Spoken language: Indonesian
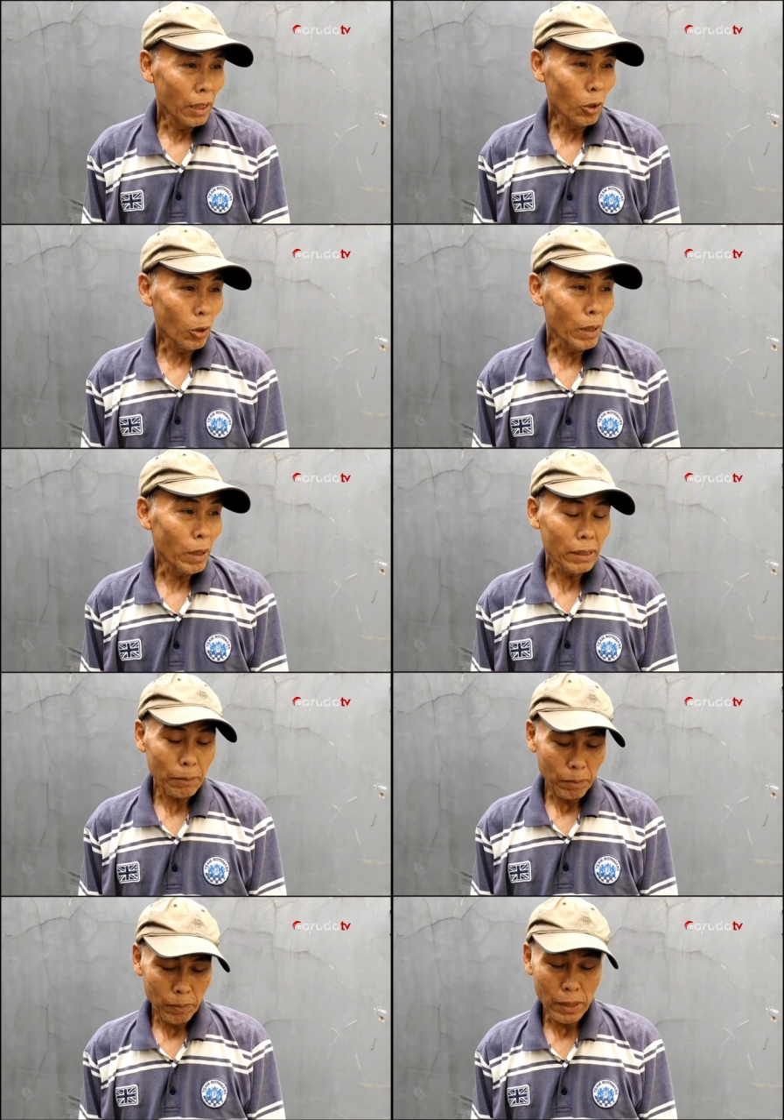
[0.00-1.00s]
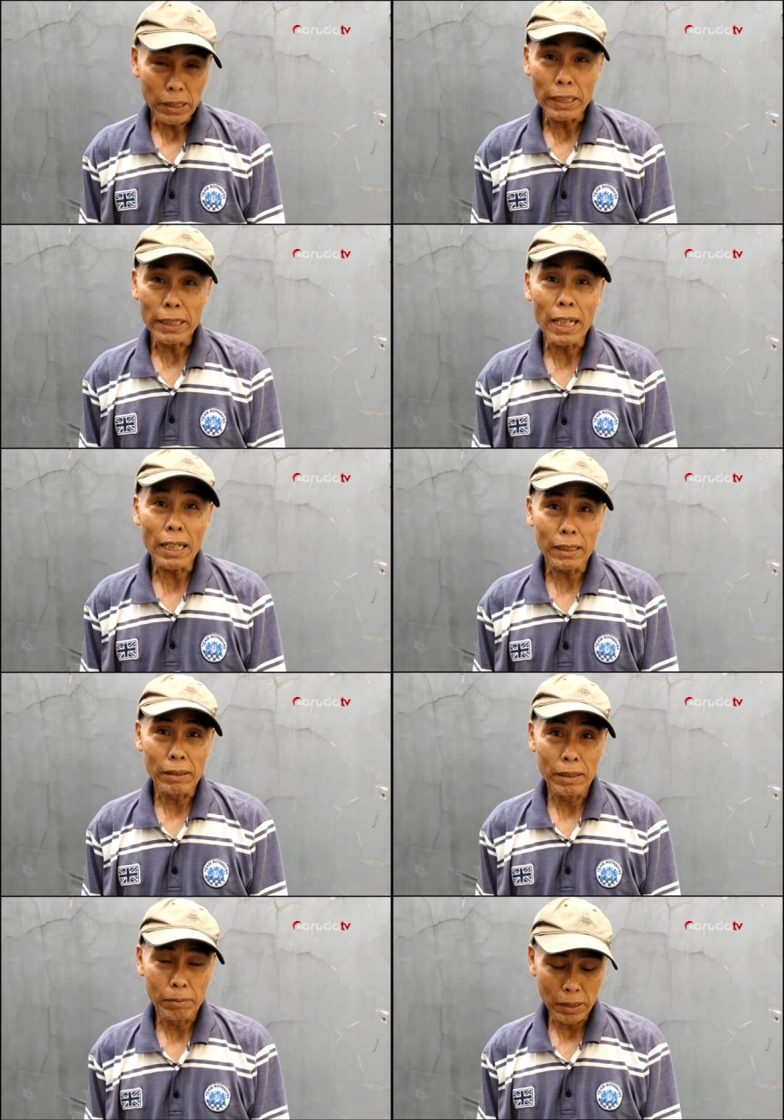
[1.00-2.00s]
eh, korban berteriak
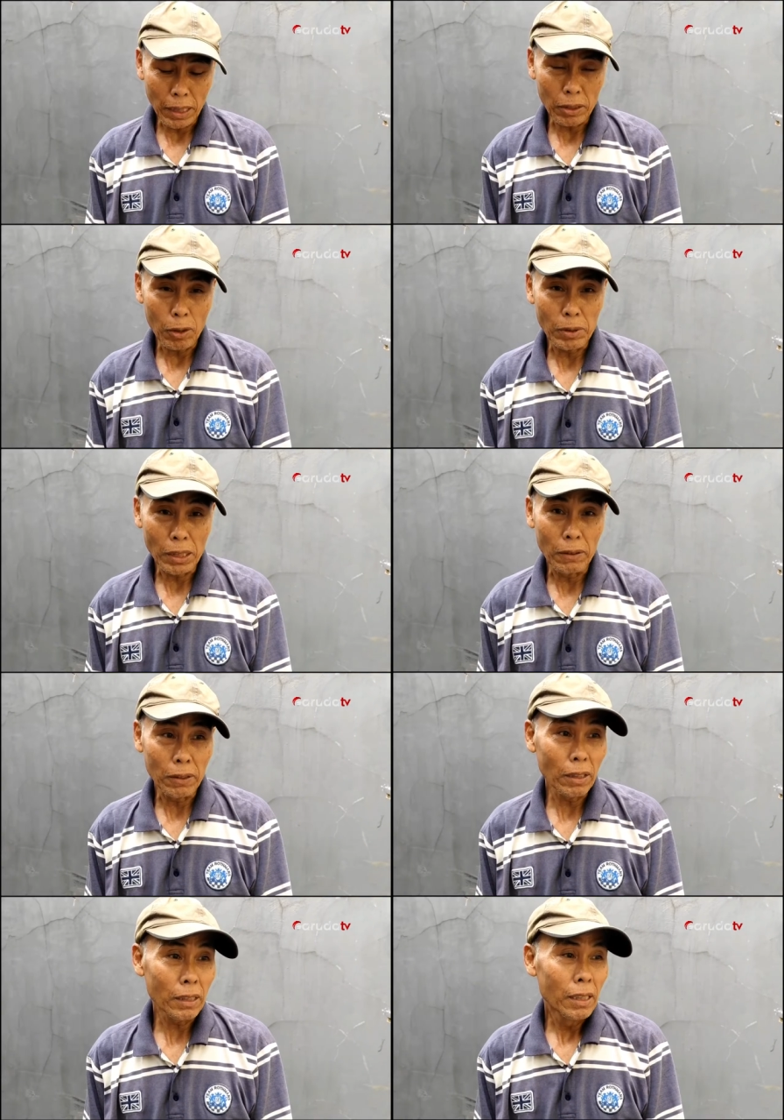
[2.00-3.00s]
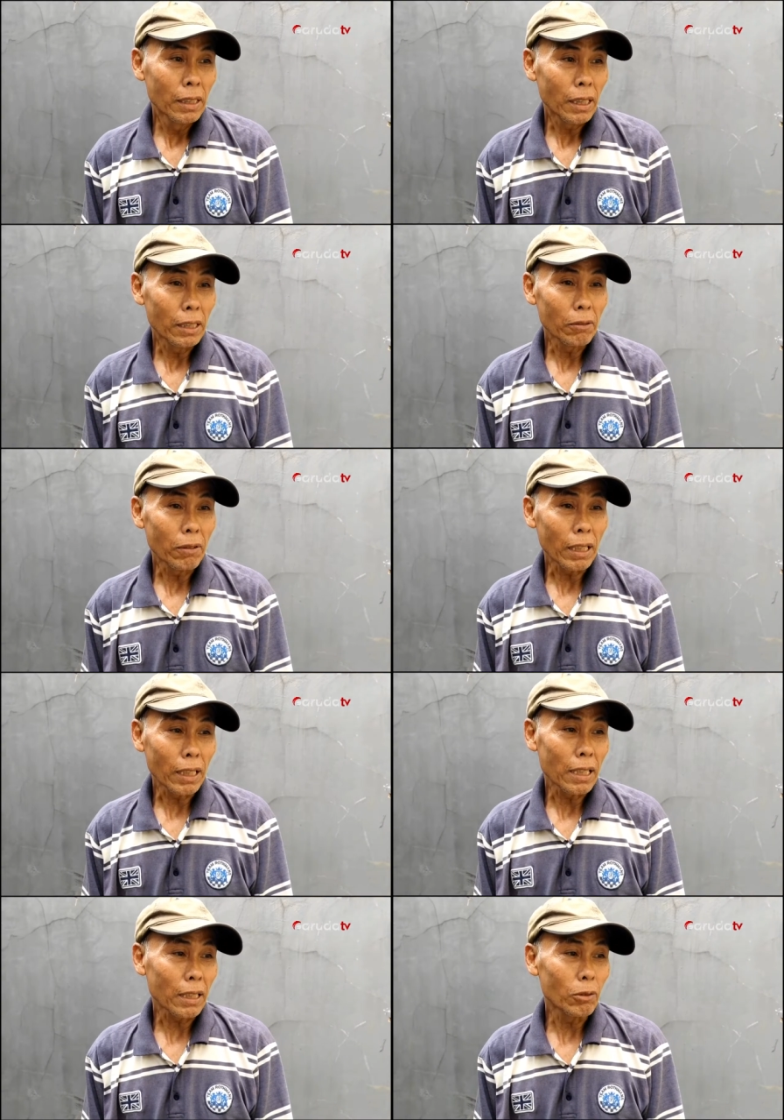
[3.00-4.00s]
minta tolong minta tolong jadi
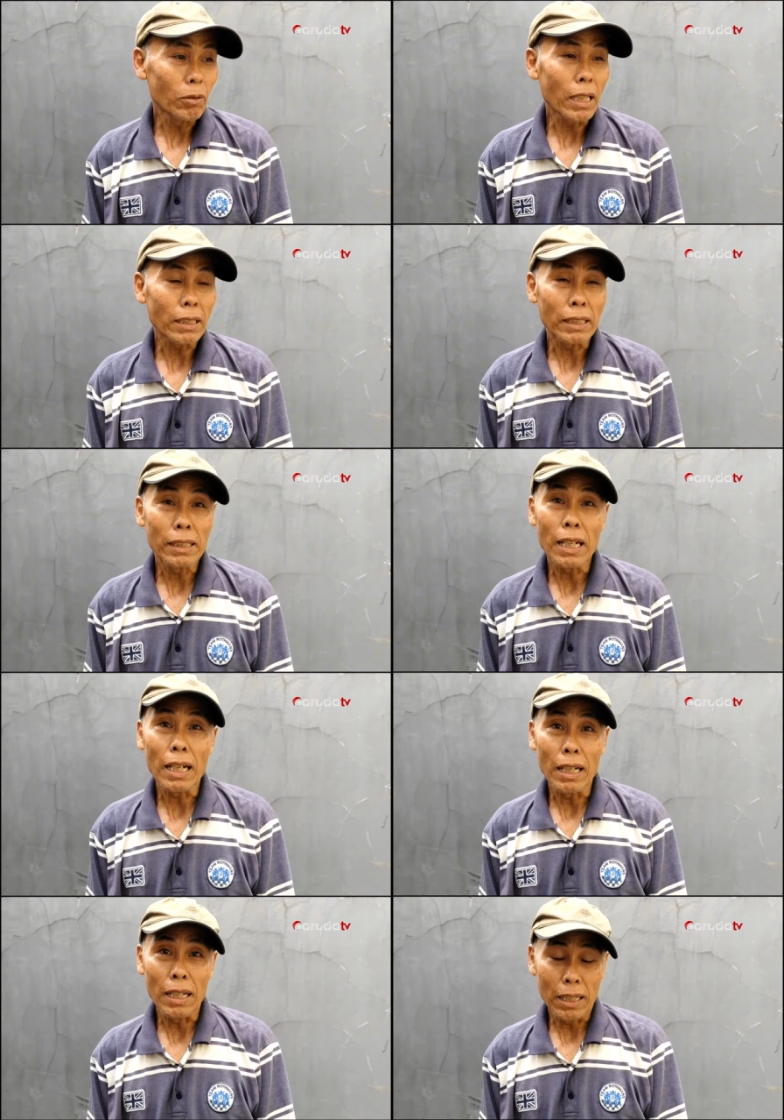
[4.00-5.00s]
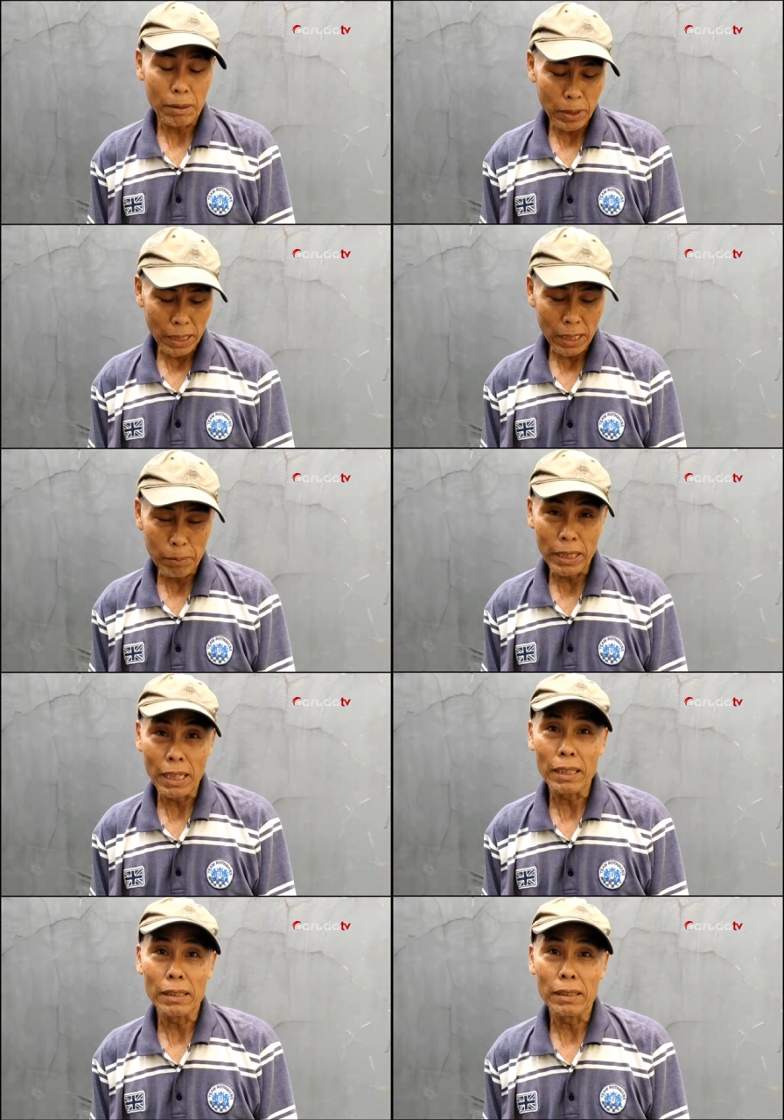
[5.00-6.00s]
warga keluar jadi uh, eh,
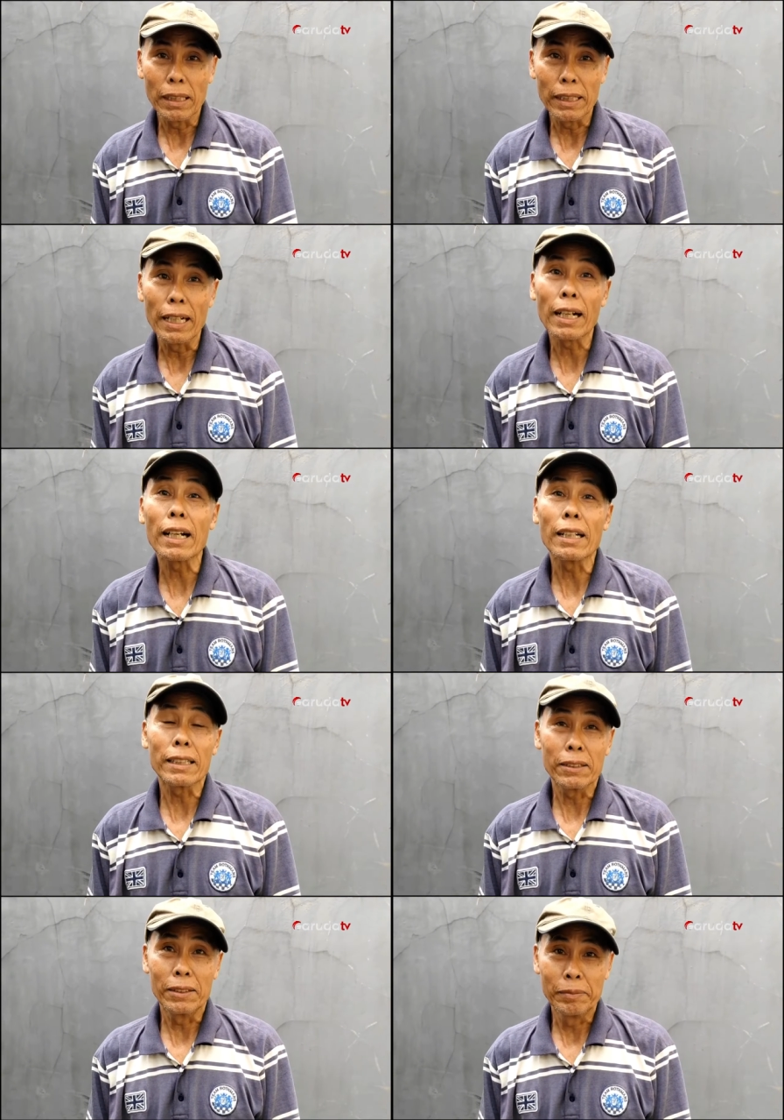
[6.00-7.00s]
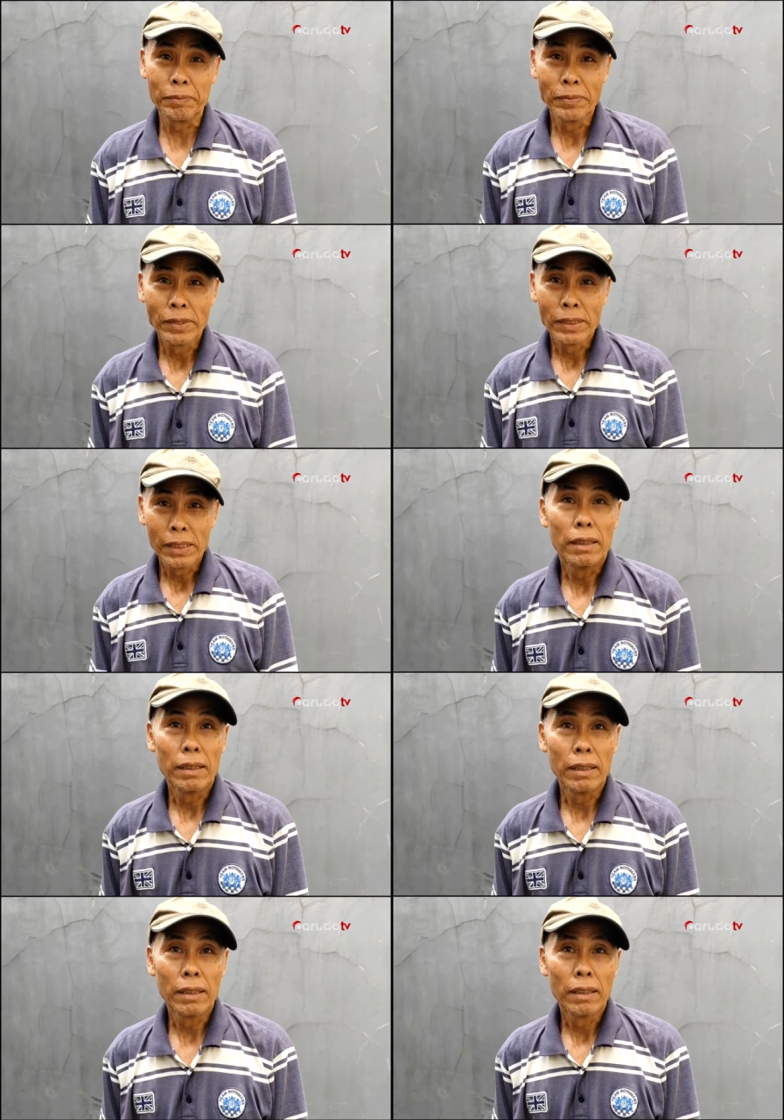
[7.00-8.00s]
begal jadi gagal gitu.
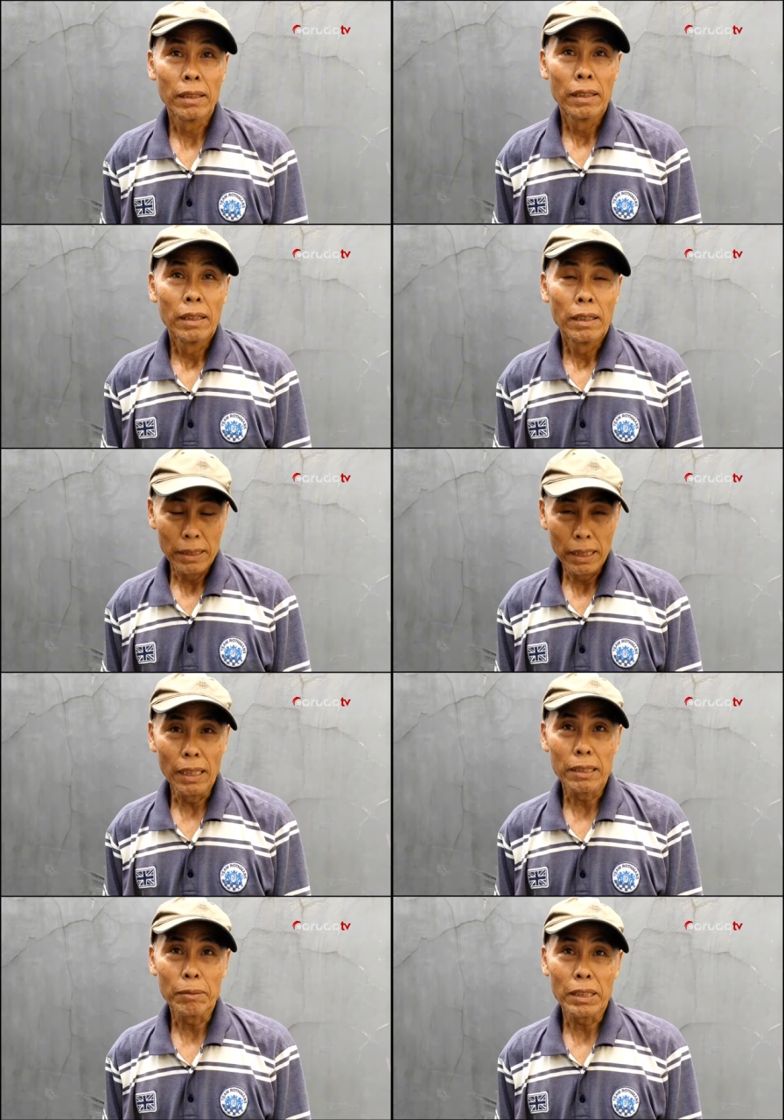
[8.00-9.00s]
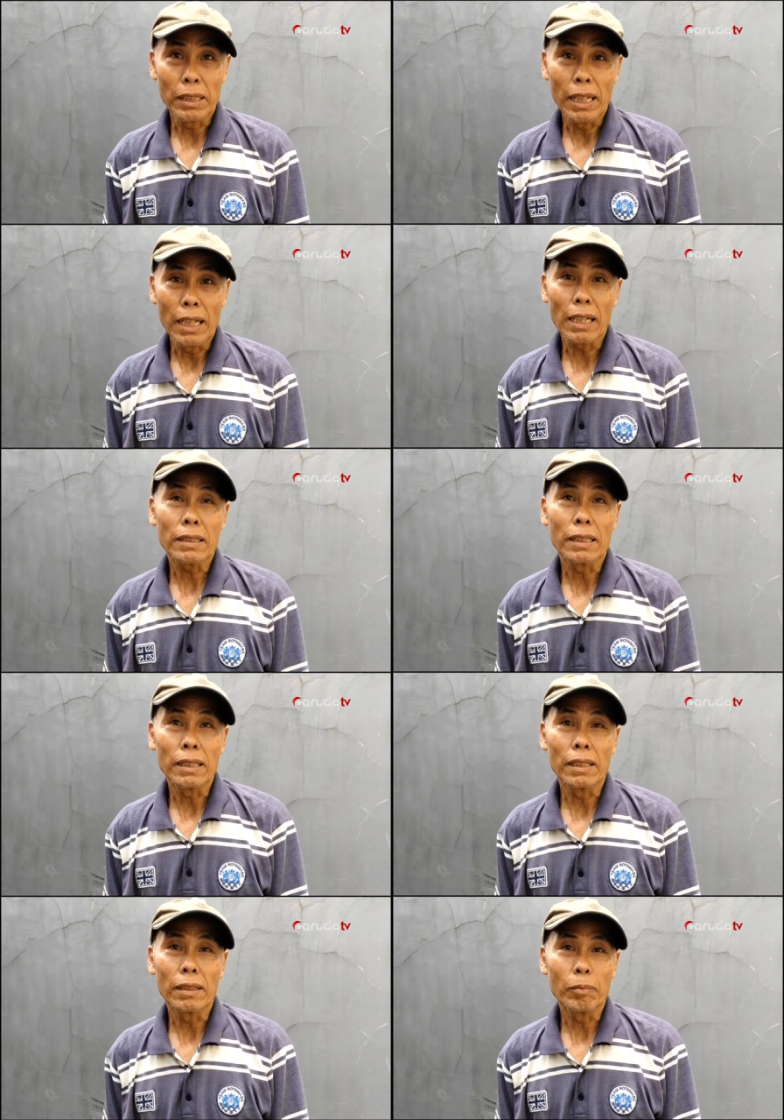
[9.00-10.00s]
korban sempat teriak ya sempat teriak
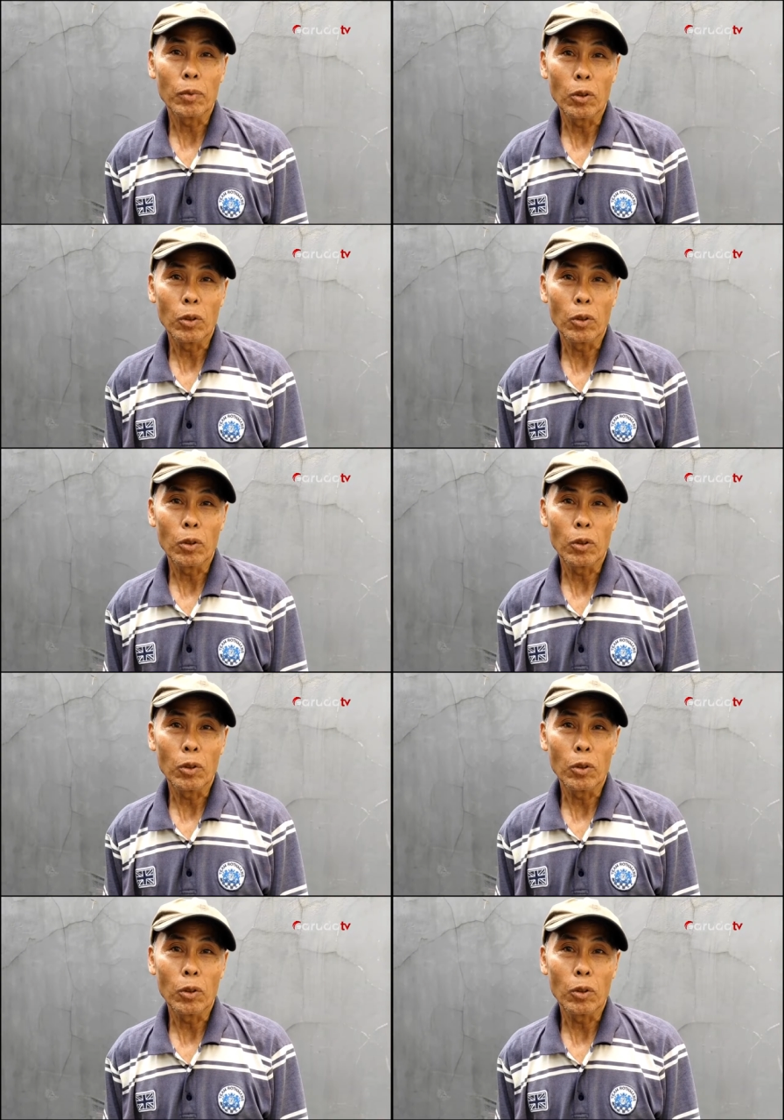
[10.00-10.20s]
jadi